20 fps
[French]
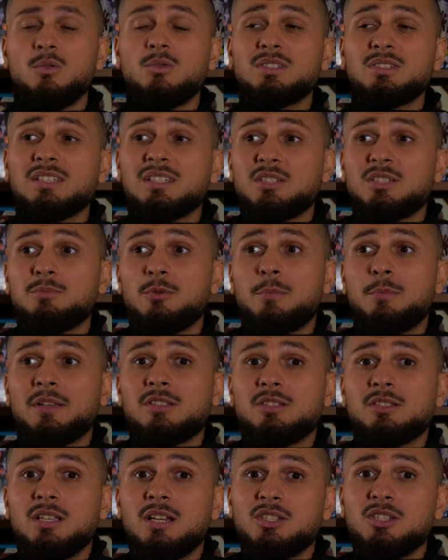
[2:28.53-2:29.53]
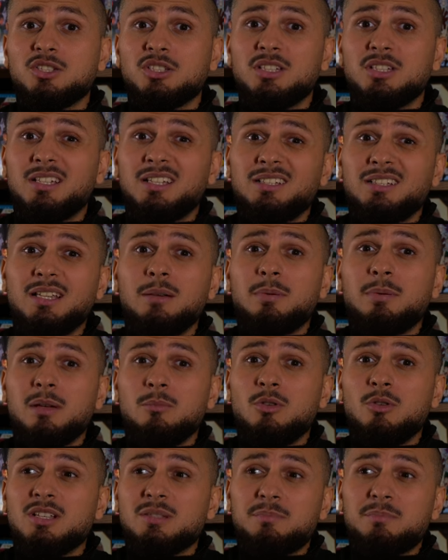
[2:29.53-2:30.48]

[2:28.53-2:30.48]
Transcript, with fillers: On s'attache pas au personnage, et d'après moi,